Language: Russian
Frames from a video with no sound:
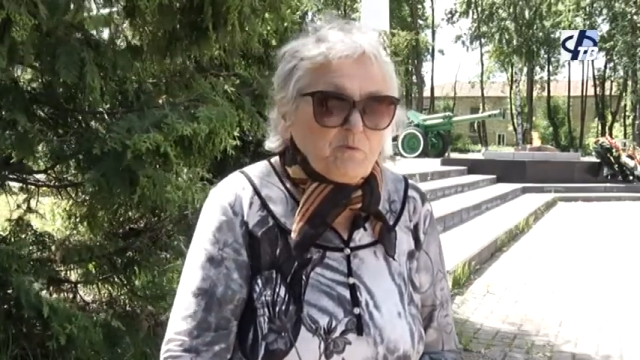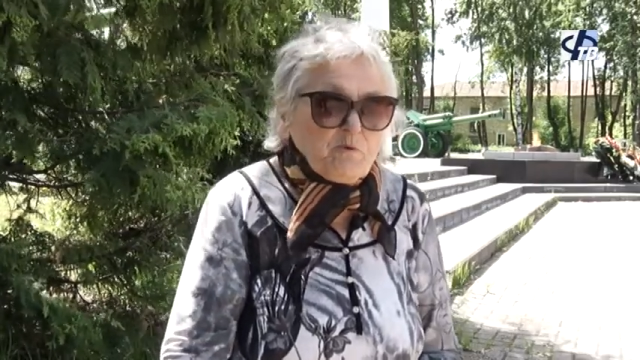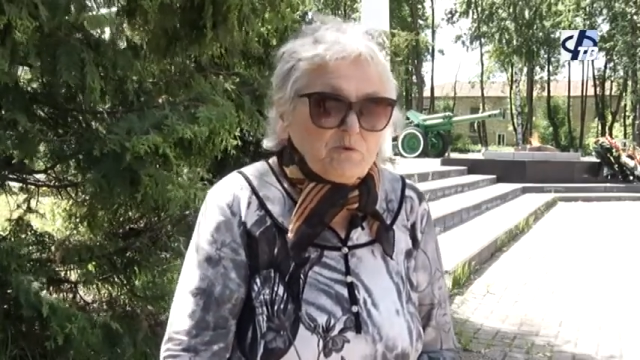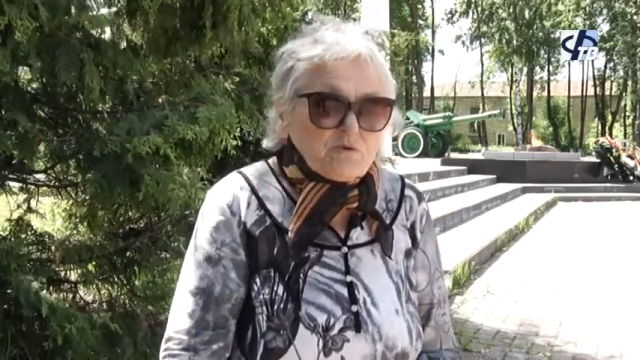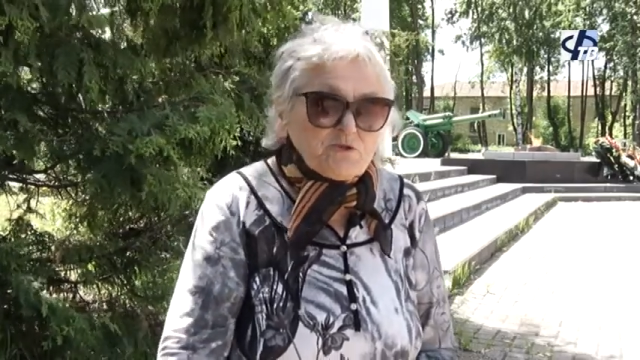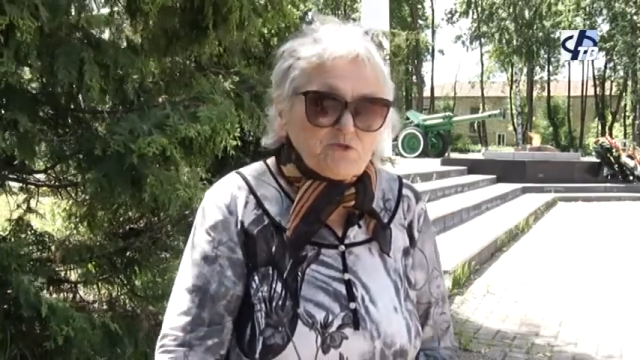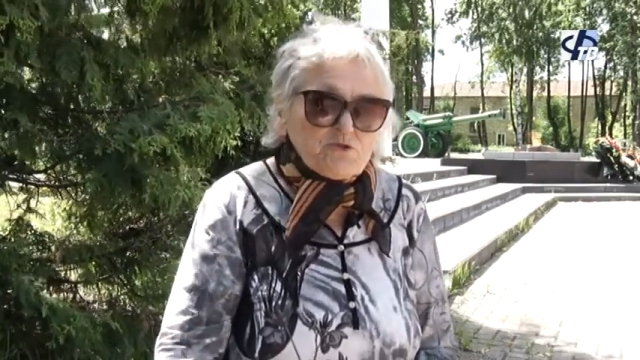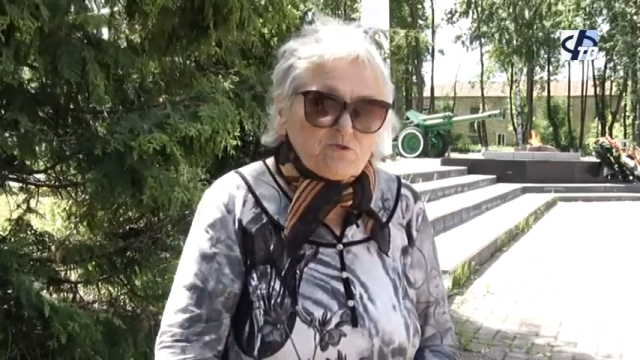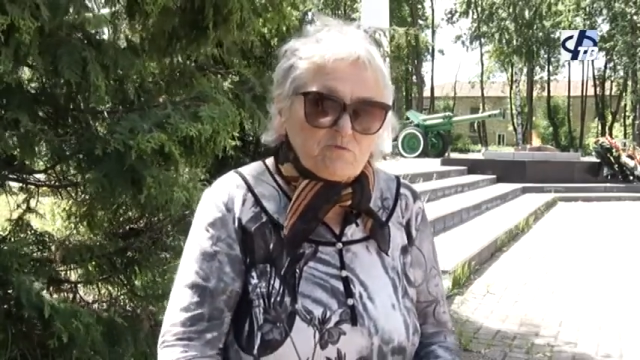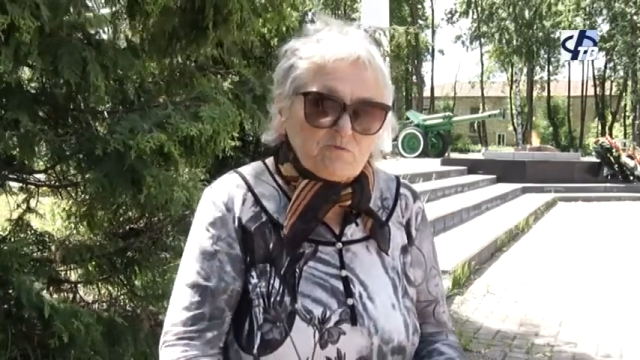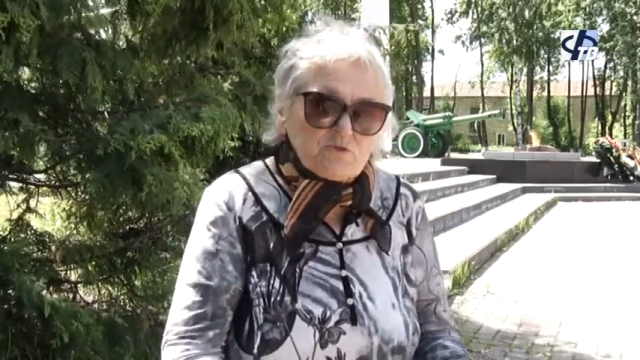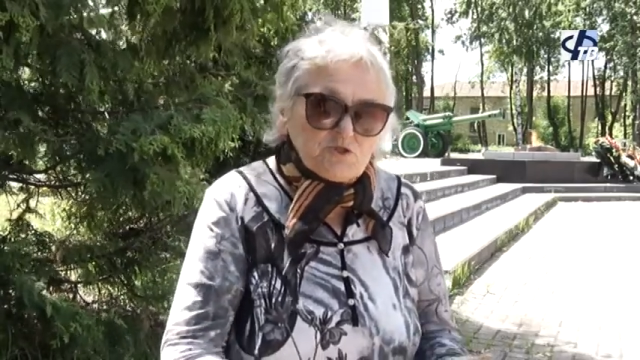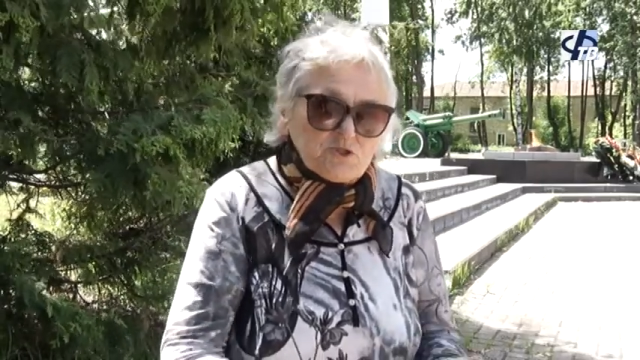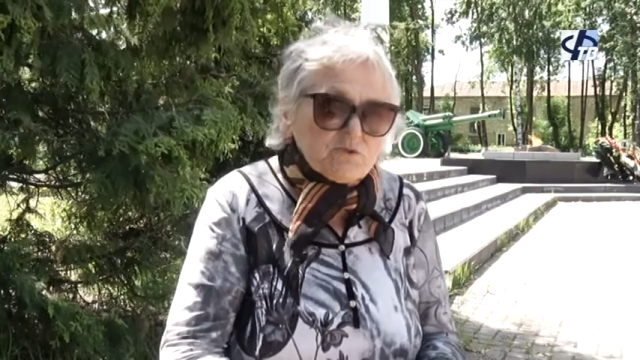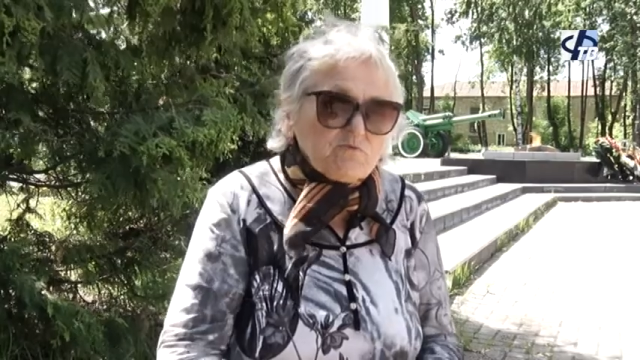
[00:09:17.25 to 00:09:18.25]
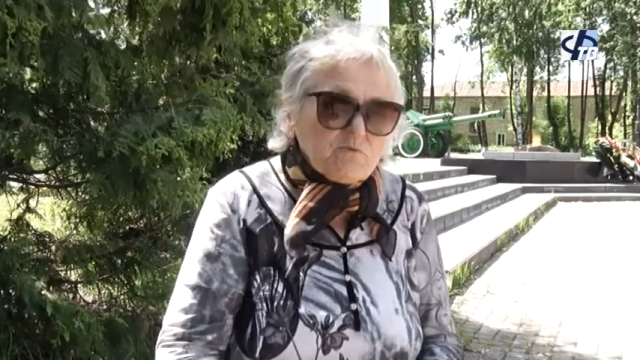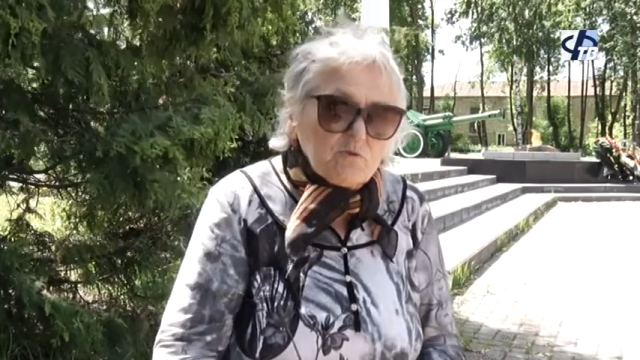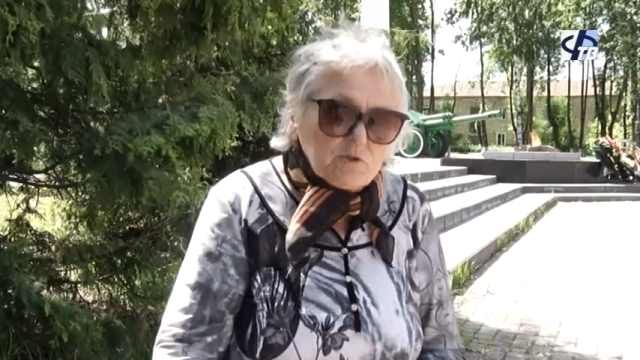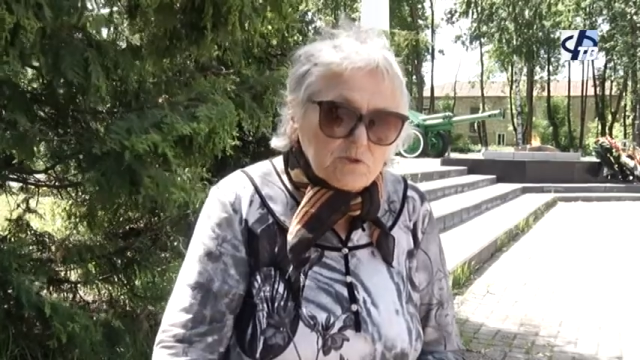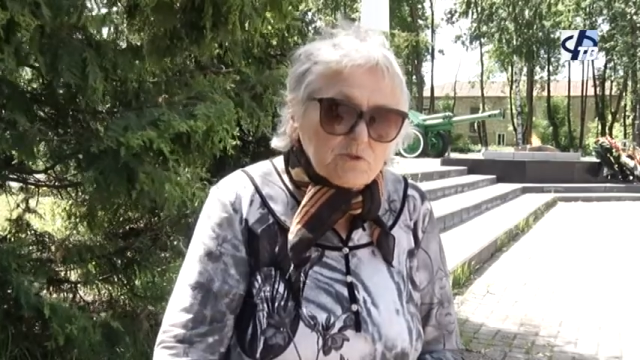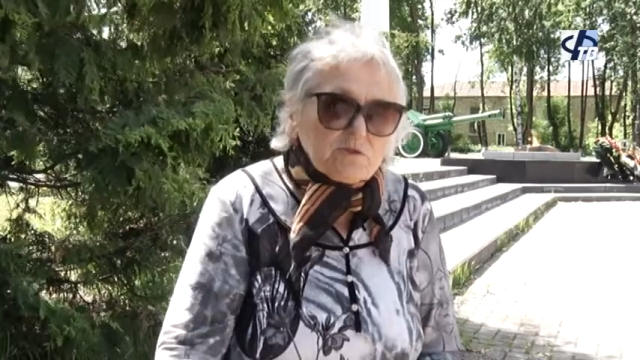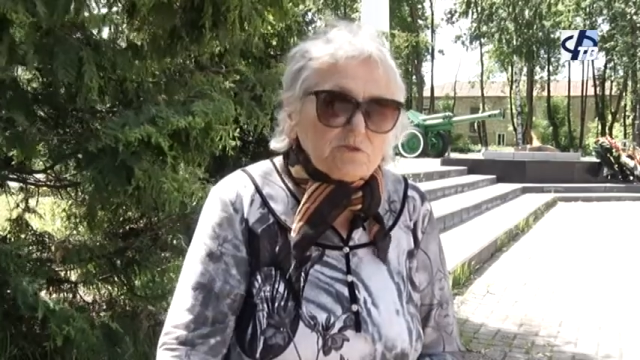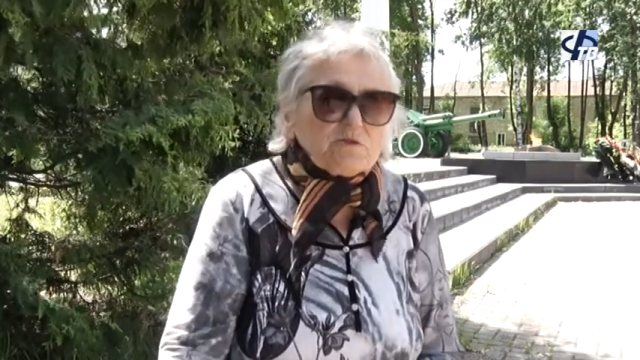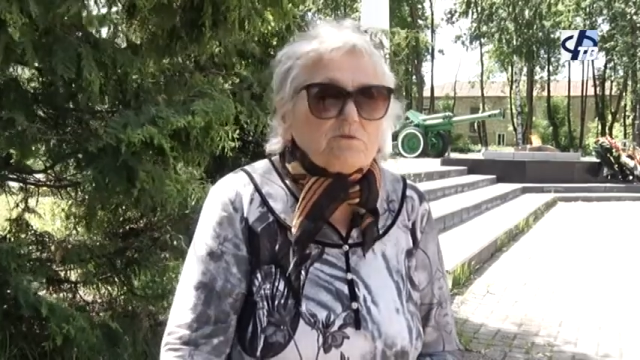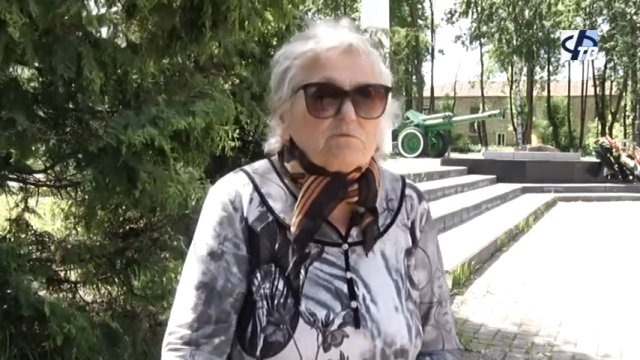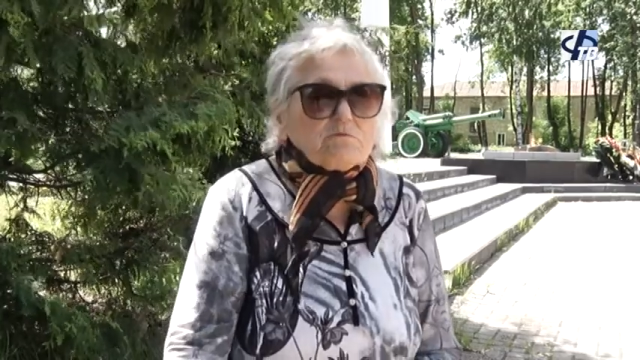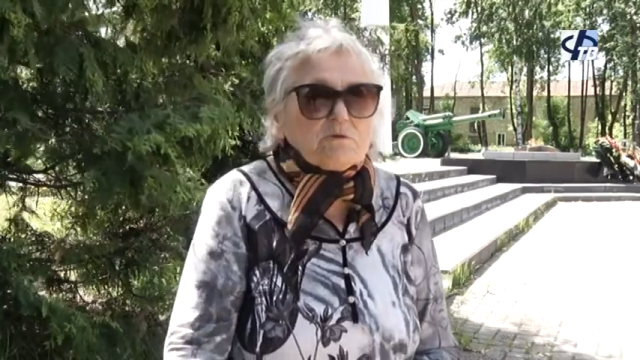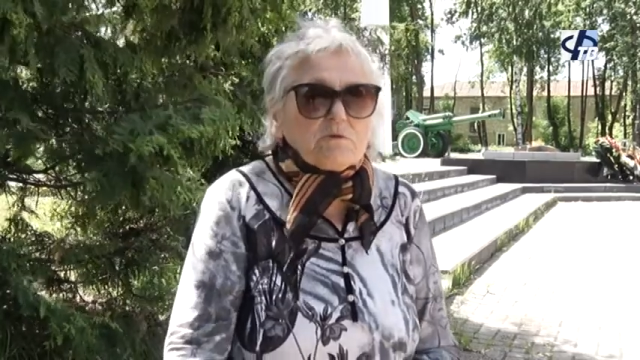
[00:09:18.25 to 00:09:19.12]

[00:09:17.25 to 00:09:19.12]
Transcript: полностью вот животных,